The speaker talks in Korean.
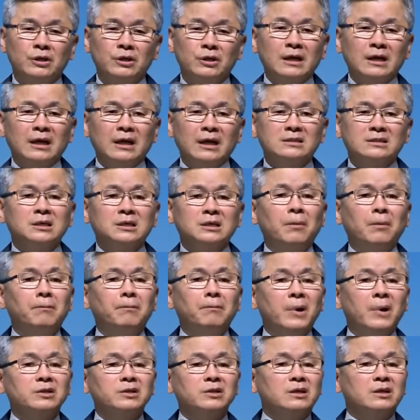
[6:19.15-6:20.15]
이게 젖
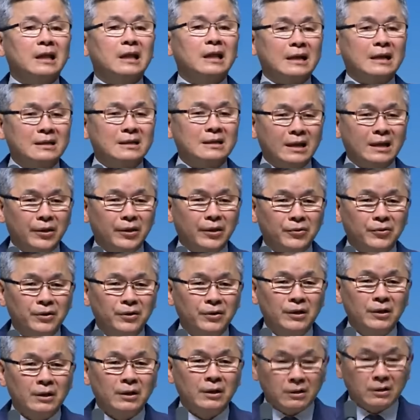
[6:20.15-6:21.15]
먹는 아기예요.
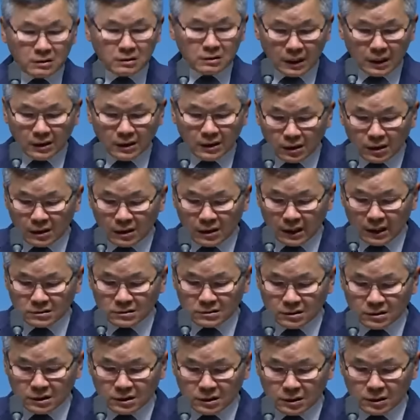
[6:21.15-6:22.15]
그런데
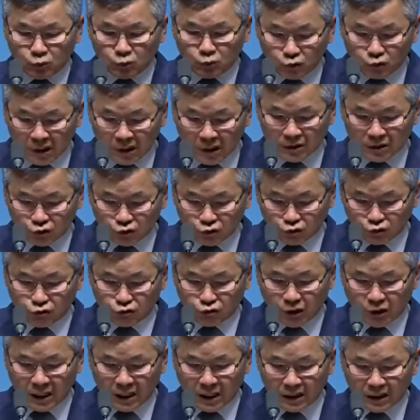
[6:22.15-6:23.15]
여기에서 지금 우리가
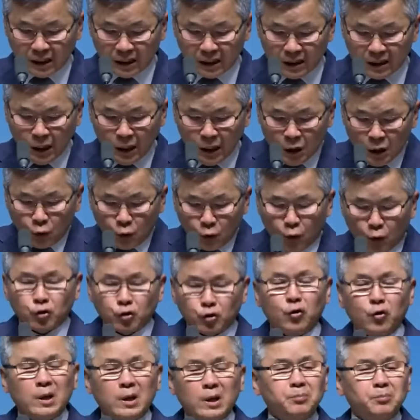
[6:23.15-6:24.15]
추구해야 될
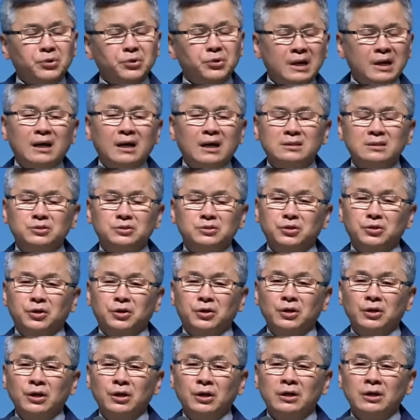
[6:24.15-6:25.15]
고요와
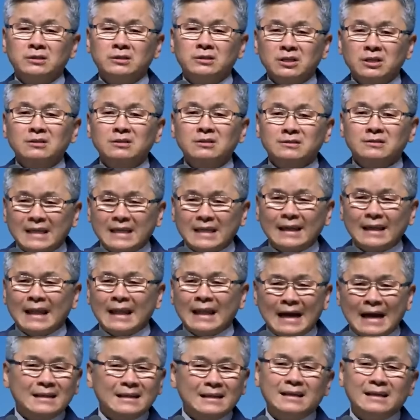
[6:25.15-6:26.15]
평안은요,
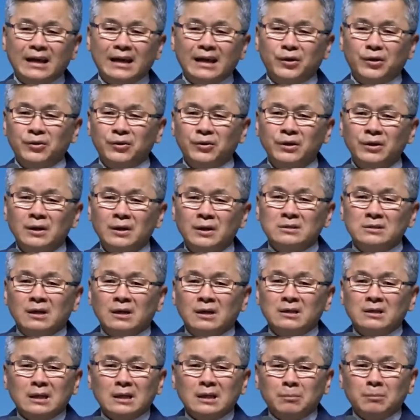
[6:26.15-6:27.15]
젖된 아기예요.
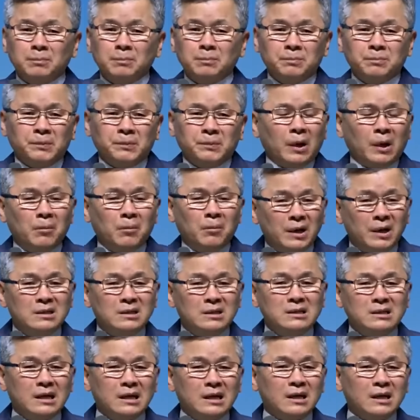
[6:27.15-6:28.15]
더 이상
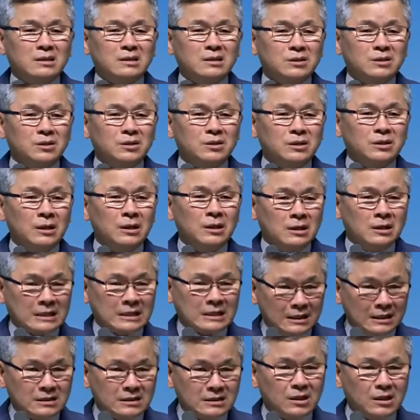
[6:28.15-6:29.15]
어머니에게서
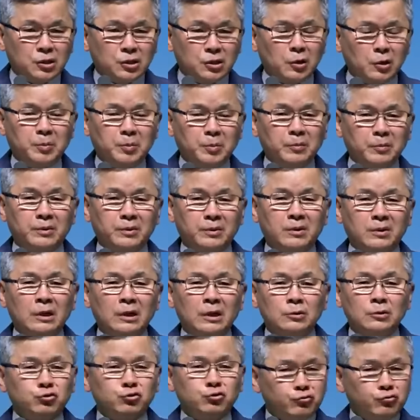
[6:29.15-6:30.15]
자기의
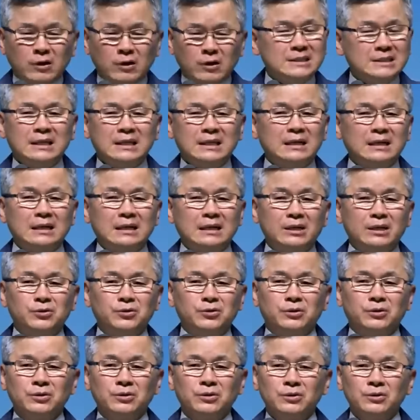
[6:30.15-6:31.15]
결핍을 추구하지
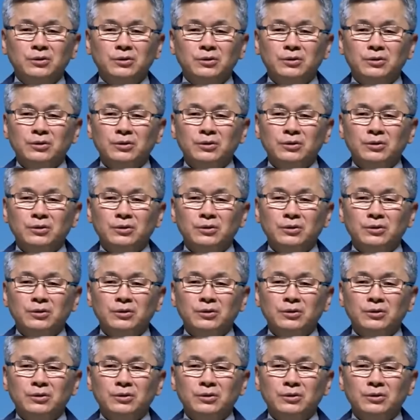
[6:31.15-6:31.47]
않아요.